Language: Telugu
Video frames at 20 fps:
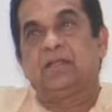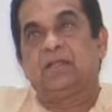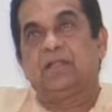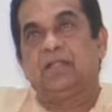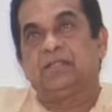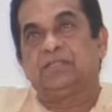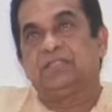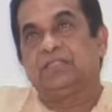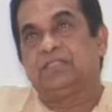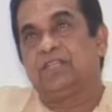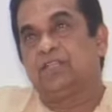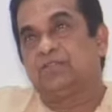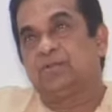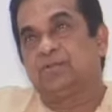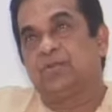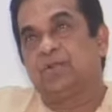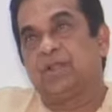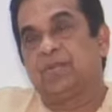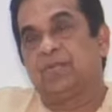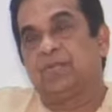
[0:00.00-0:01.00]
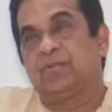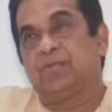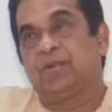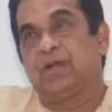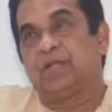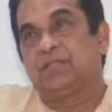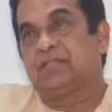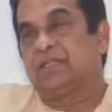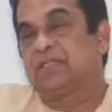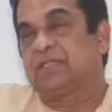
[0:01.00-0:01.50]
నచ్చి తెచ్చుకునే
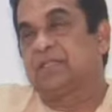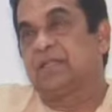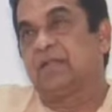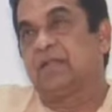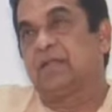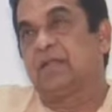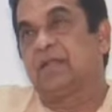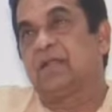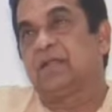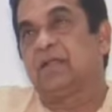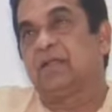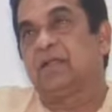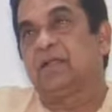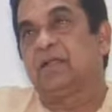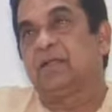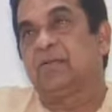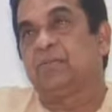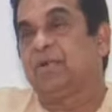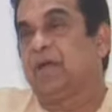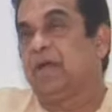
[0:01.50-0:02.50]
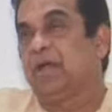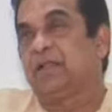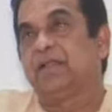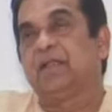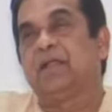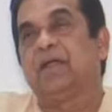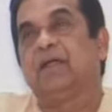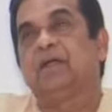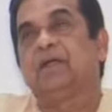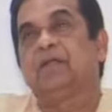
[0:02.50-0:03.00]
బాధ్యత భార్య